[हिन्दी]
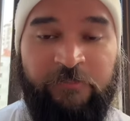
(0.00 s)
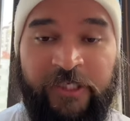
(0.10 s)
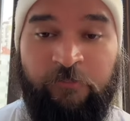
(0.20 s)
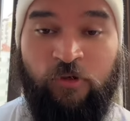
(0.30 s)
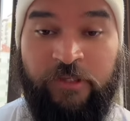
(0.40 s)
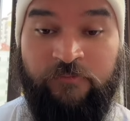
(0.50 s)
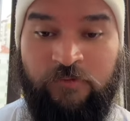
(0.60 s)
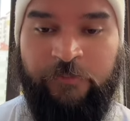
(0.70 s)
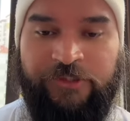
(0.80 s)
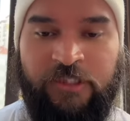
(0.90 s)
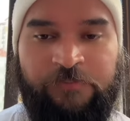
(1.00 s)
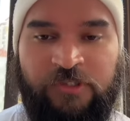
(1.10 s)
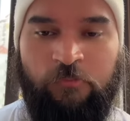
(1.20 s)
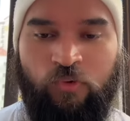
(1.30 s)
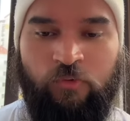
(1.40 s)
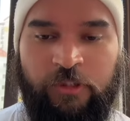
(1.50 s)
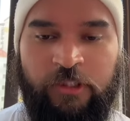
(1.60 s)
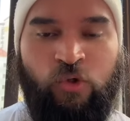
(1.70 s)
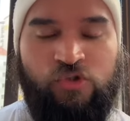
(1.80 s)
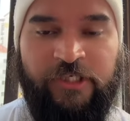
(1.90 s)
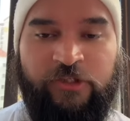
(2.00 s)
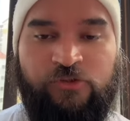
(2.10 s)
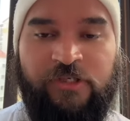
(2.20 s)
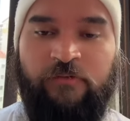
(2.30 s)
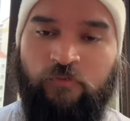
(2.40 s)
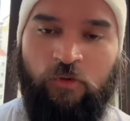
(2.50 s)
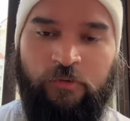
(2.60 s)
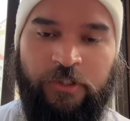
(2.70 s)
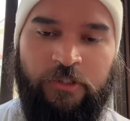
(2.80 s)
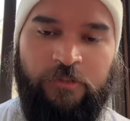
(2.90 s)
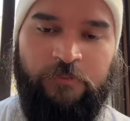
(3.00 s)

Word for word: मेरी इंपॉर्टेंट इन्फॉर्मेशन आप सब लोगों के लिए हो सके तो इसे फॉलो करिए